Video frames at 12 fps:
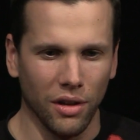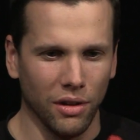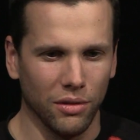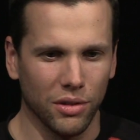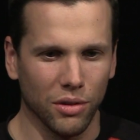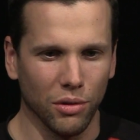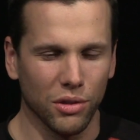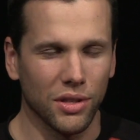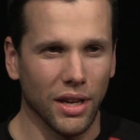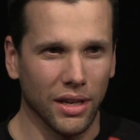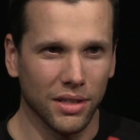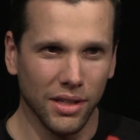Und so war es
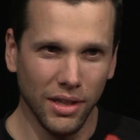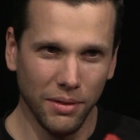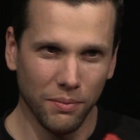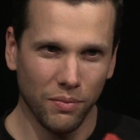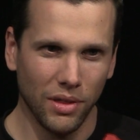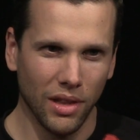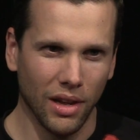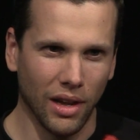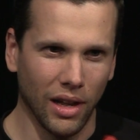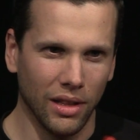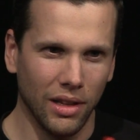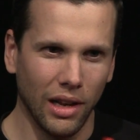dann auch.
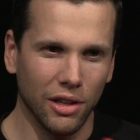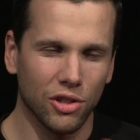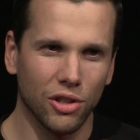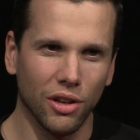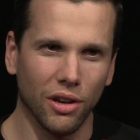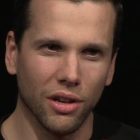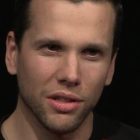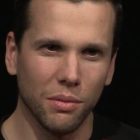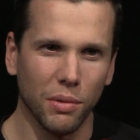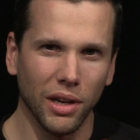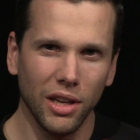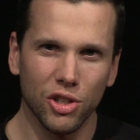Ende letzten Jahr sind
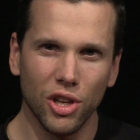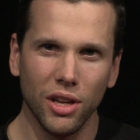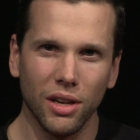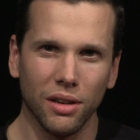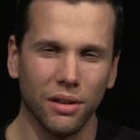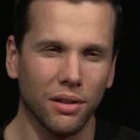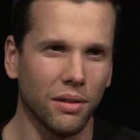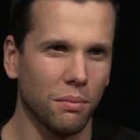wir eingestiegen